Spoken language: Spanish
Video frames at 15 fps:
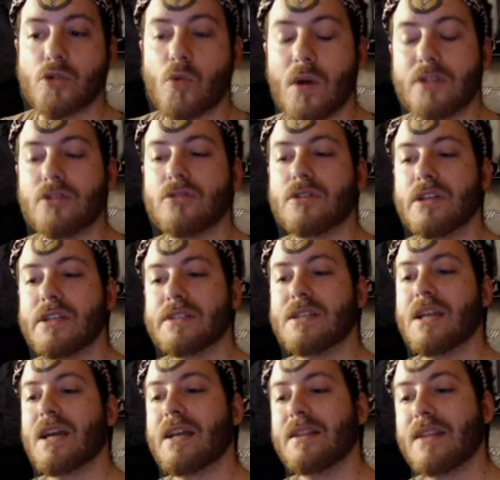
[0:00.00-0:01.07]
4-3,
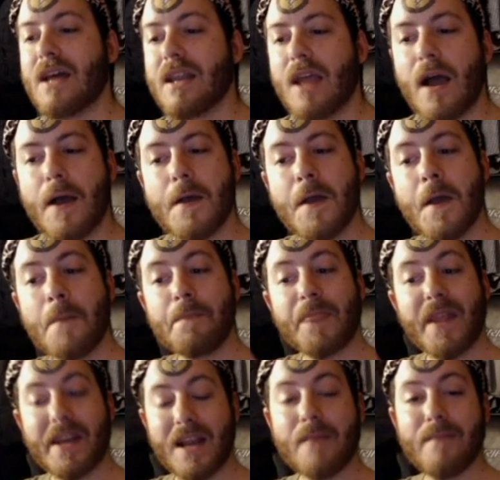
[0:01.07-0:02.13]
legendaria.
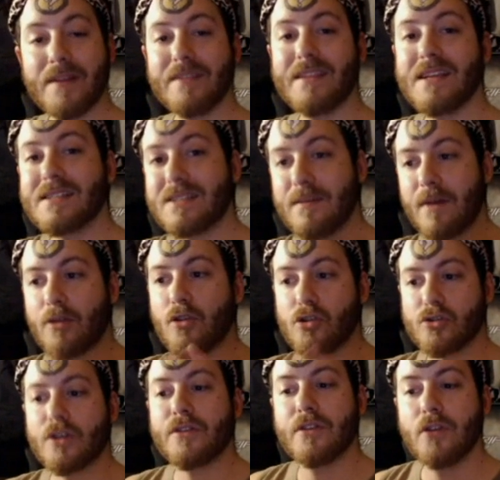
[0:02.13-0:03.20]
Realmente este mazo lo
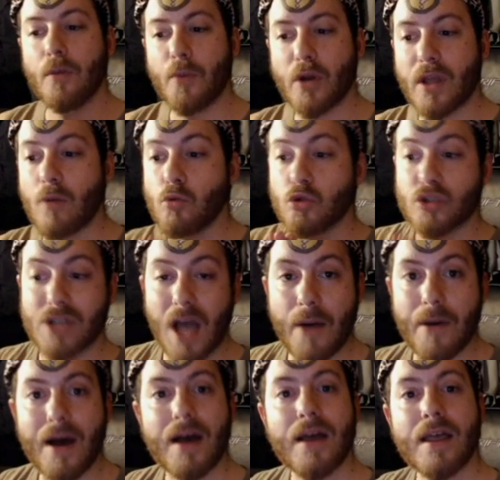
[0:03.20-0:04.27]
estoy haciendo porque
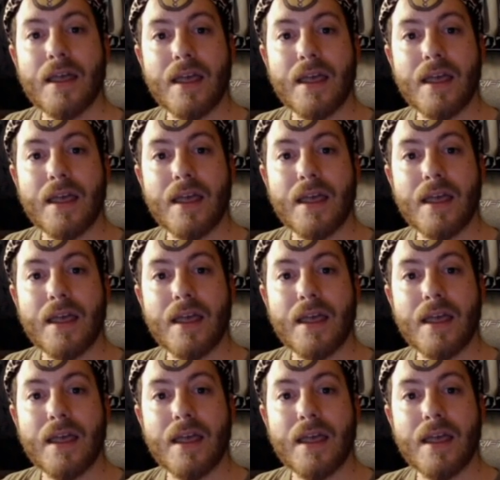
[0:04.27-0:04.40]
buscaba